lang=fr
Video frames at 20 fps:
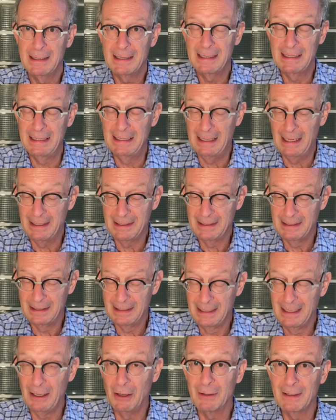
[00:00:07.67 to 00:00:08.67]
qui naît,
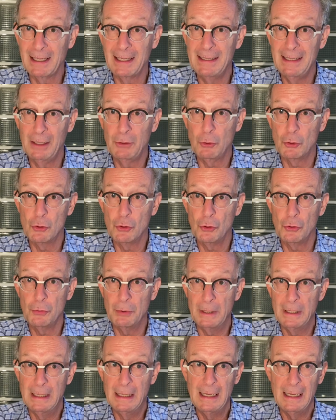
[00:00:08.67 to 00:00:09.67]
qui est en train de naître aujourd'hui.